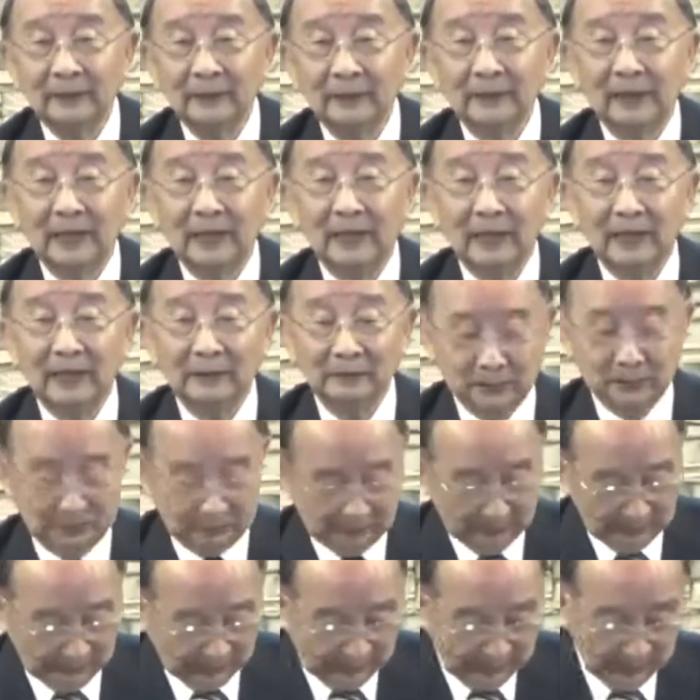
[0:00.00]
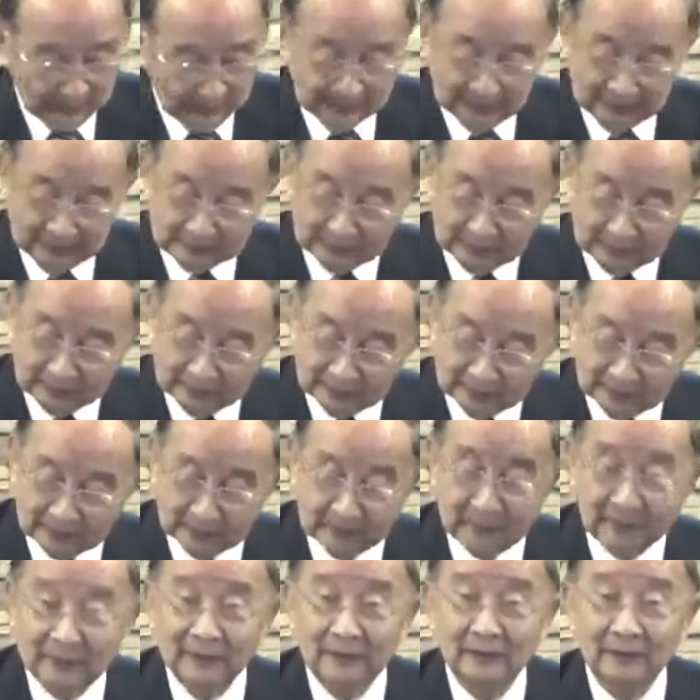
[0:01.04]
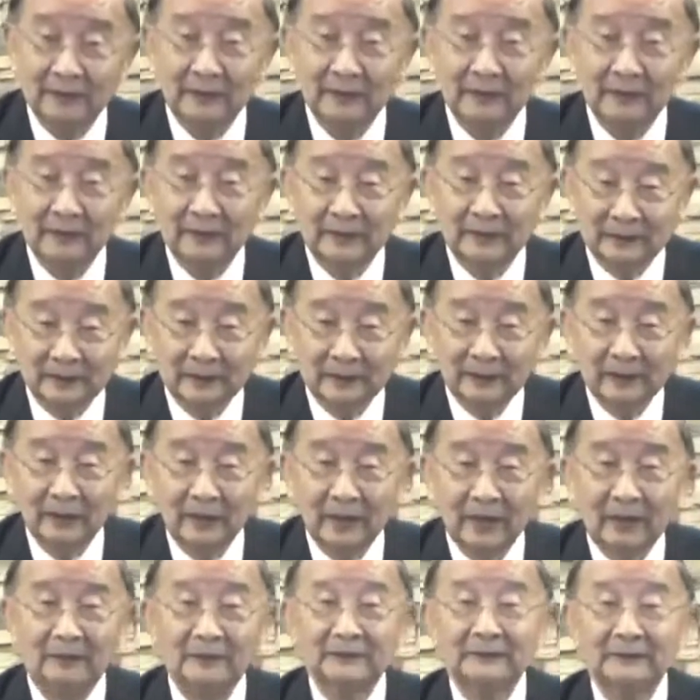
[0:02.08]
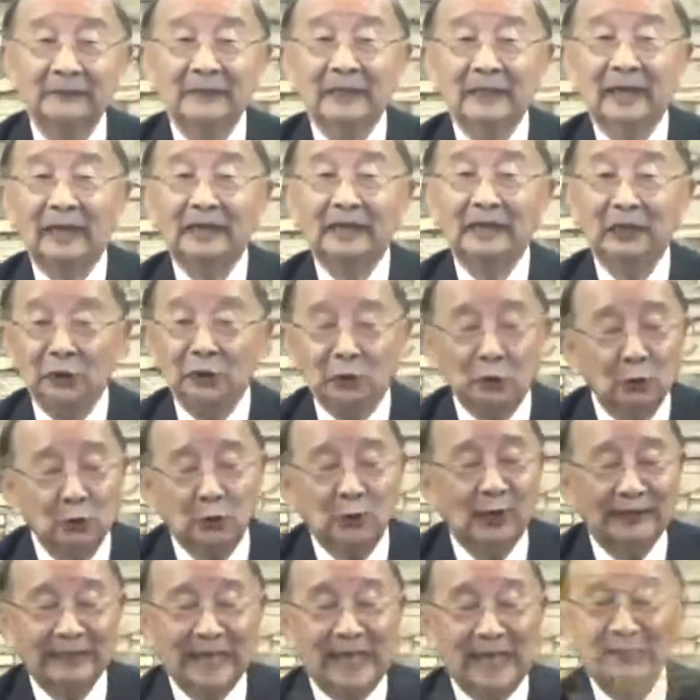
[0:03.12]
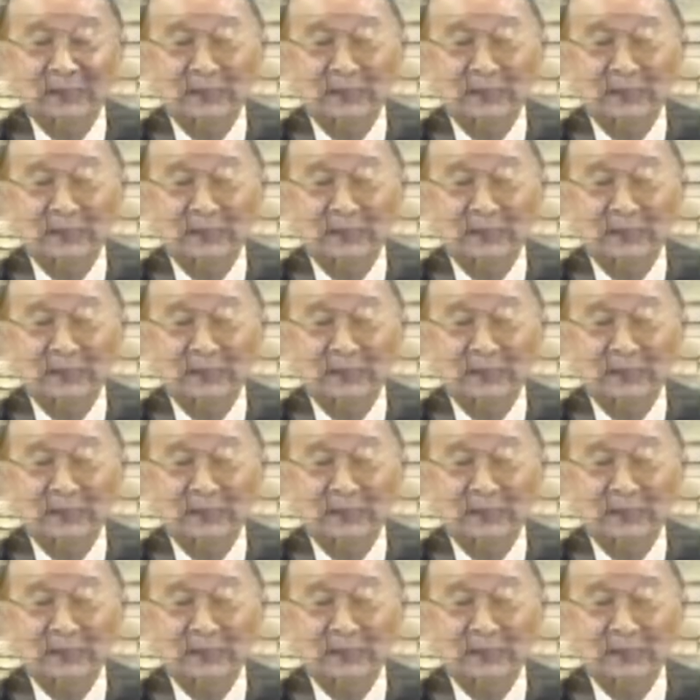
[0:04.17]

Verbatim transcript: 啊，我看看这个，啊，一出会堂